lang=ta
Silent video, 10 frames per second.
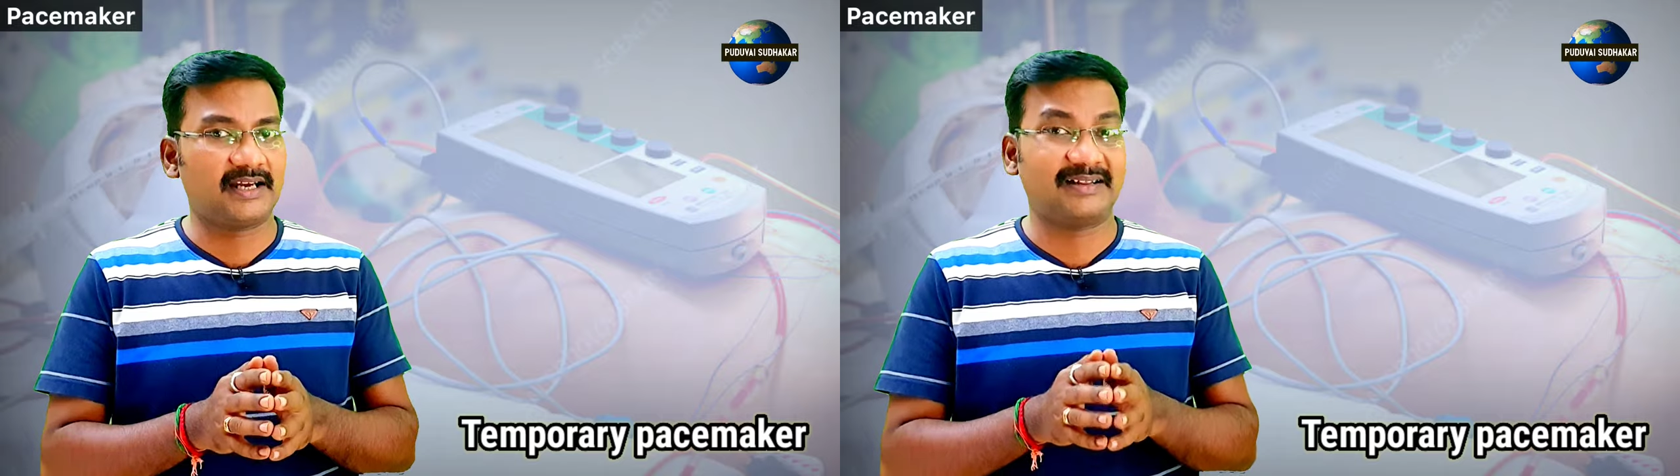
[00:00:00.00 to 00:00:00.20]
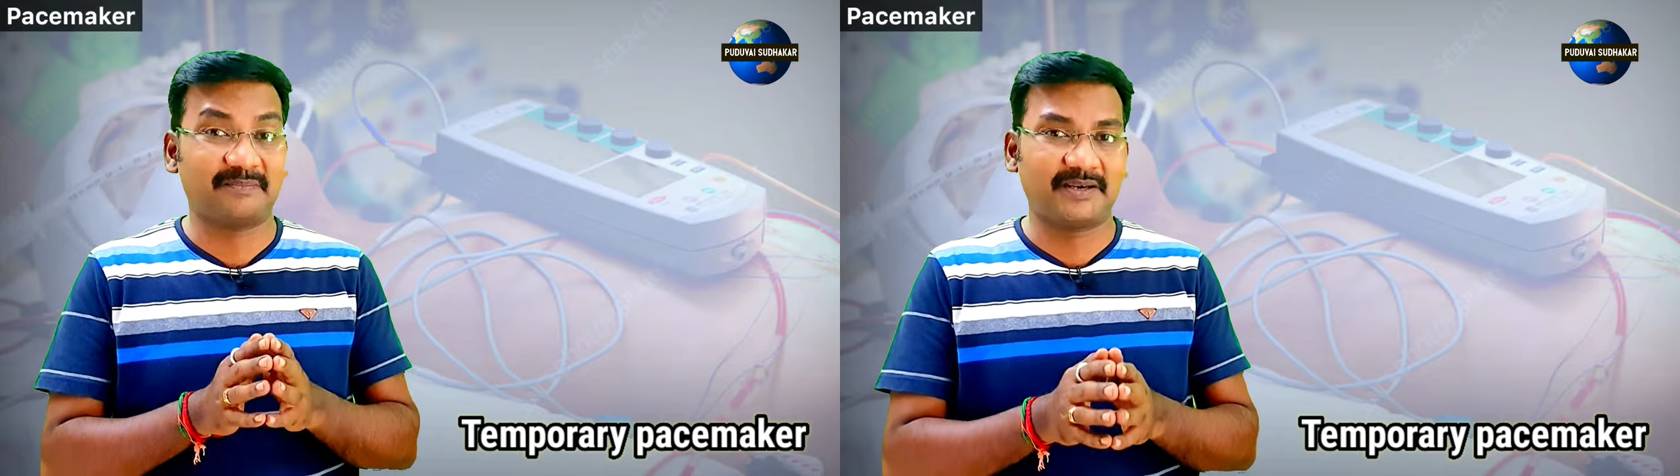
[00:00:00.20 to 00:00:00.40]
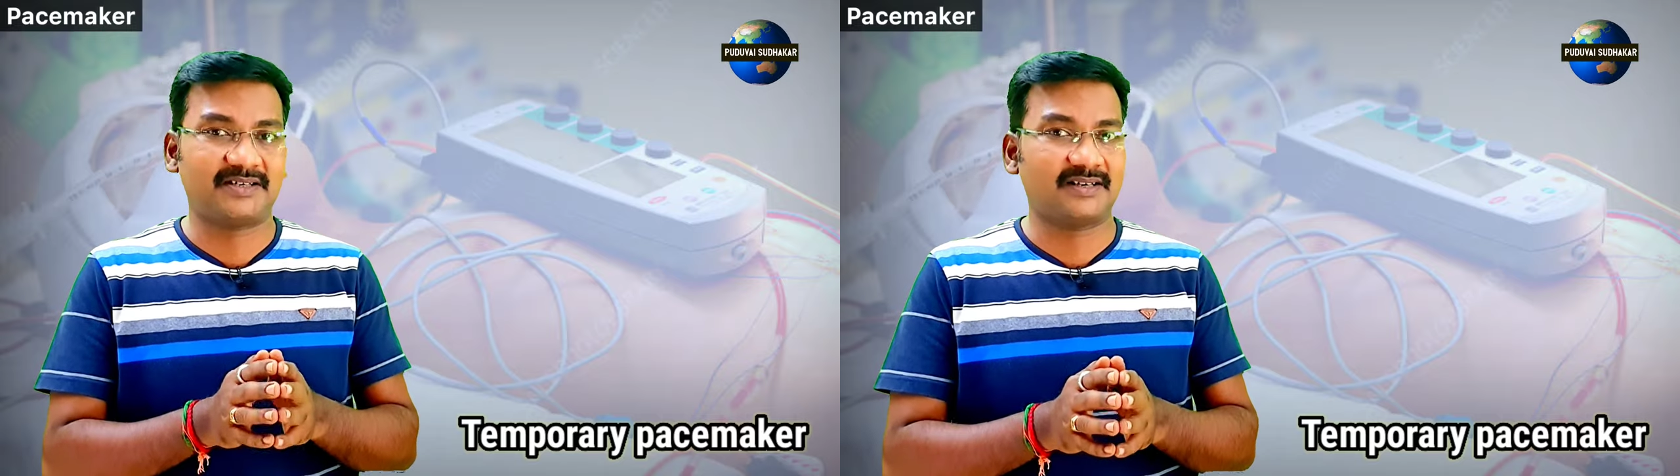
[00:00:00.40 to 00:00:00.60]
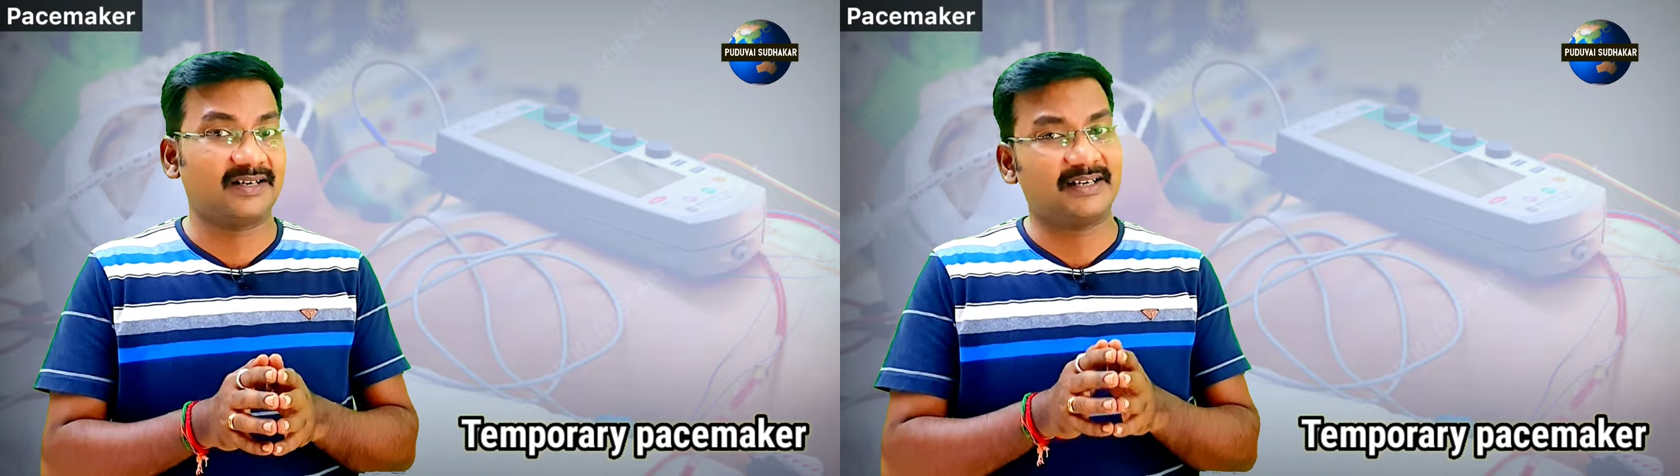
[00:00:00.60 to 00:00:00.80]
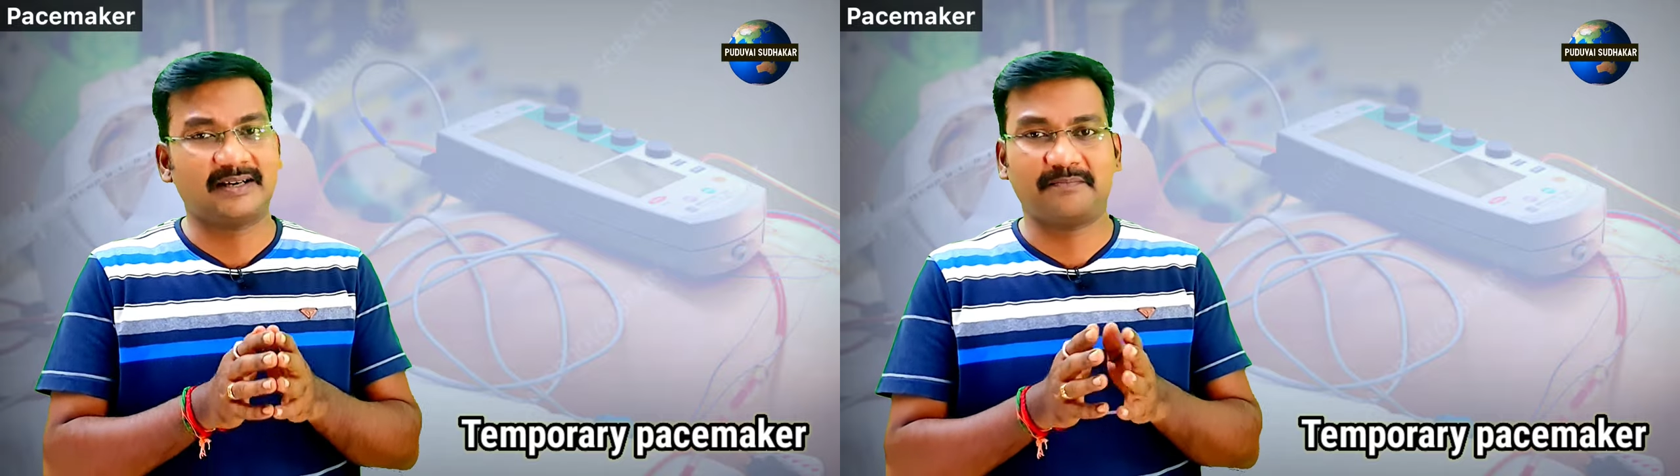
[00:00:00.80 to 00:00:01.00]
அந்த பேஷண்ட்டுக்கு
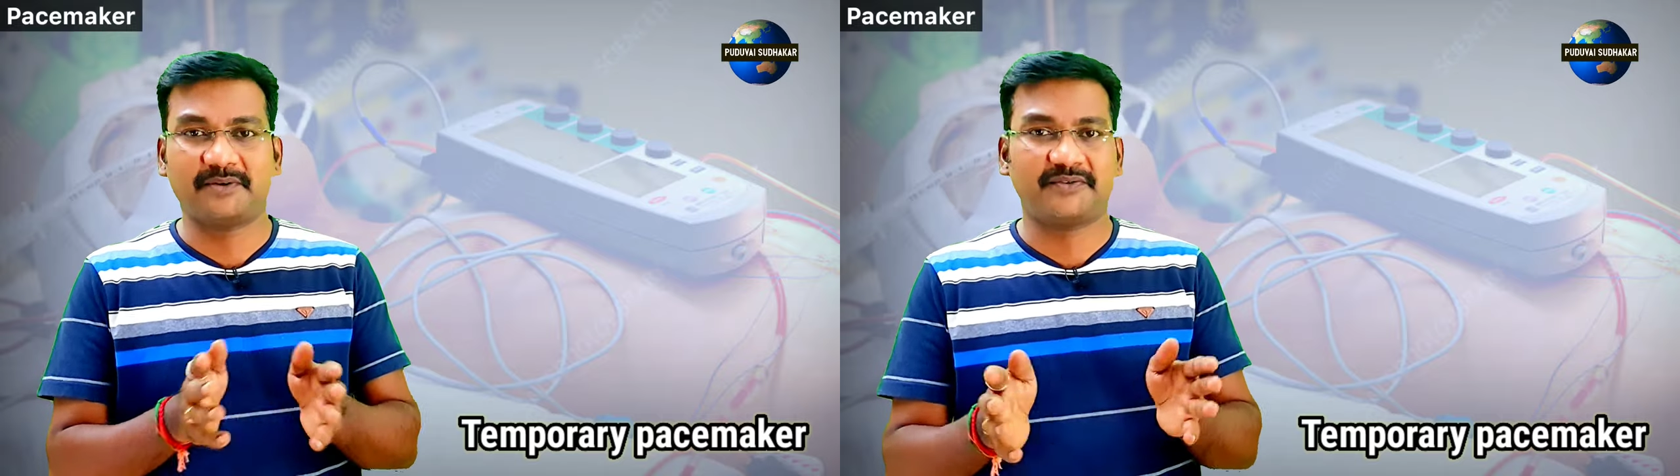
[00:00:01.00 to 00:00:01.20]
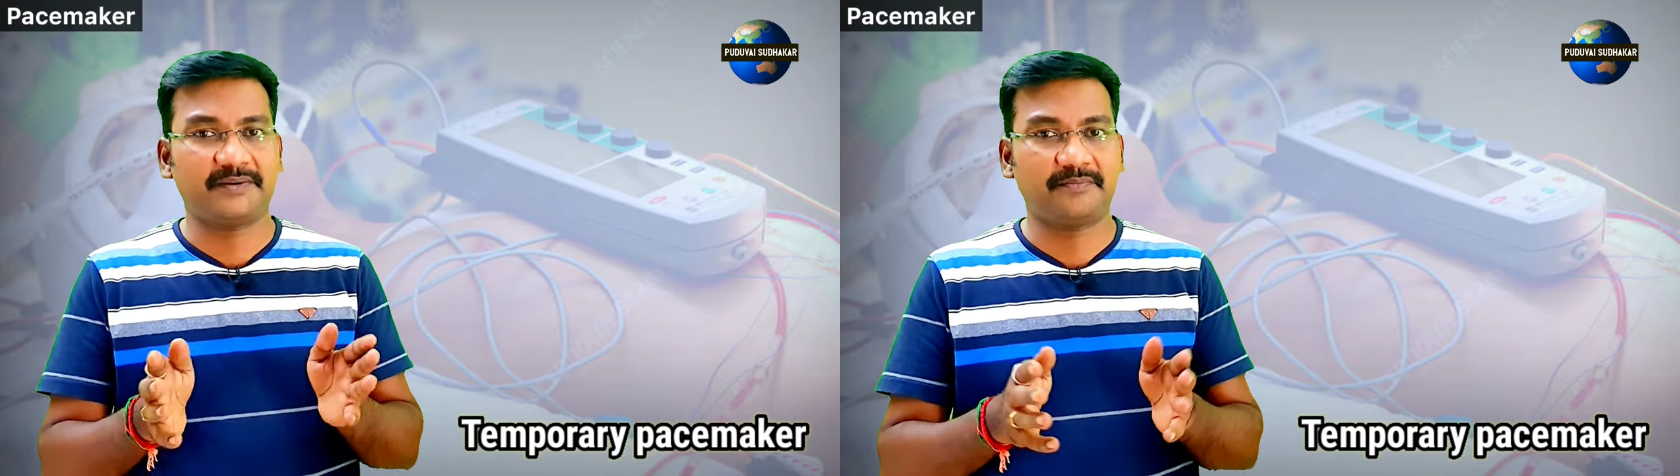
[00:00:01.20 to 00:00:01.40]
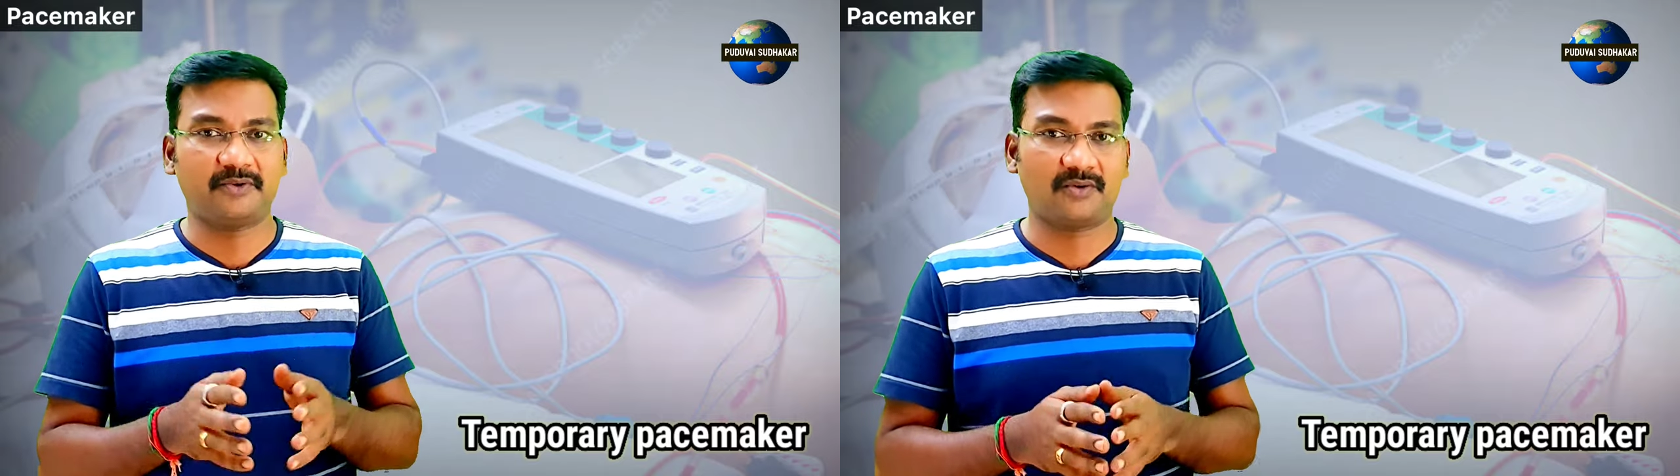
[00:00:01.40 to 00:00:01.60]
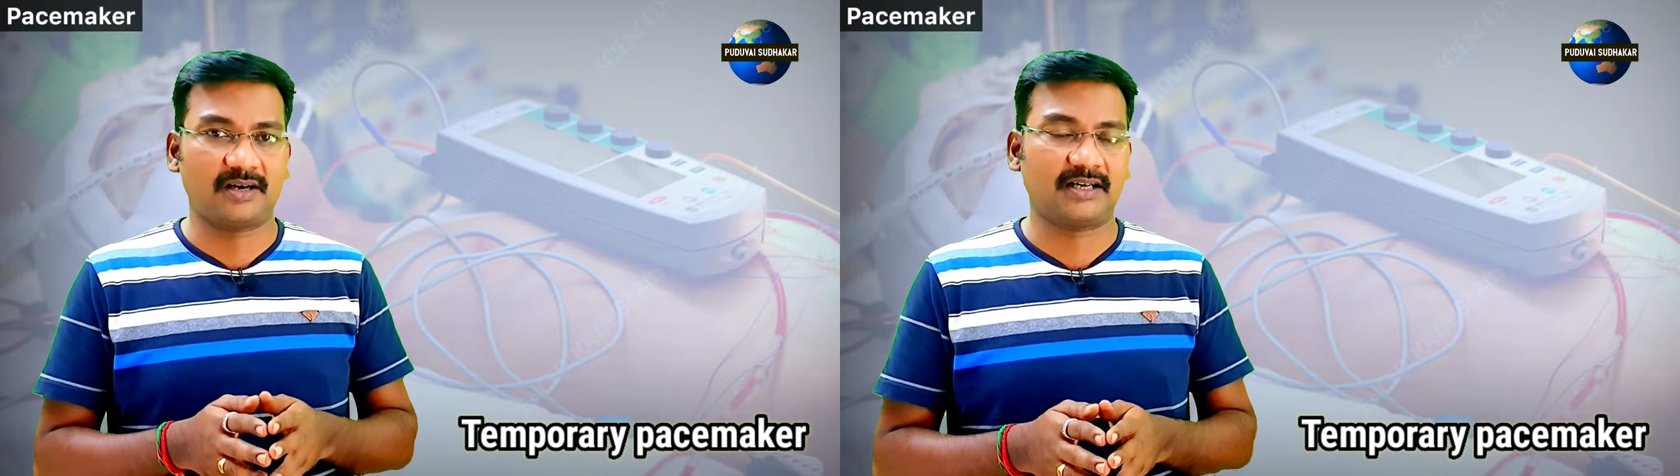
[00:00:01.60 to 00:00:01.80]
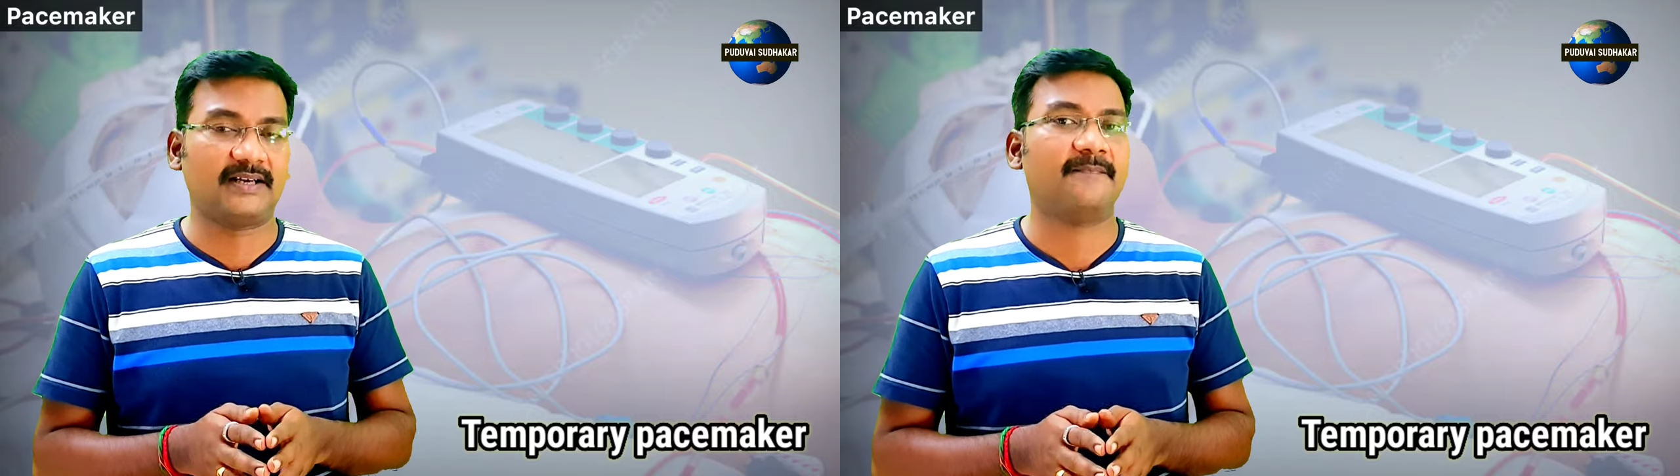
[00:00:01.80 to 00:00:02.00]
டெம்பரவரி போடுவாங்க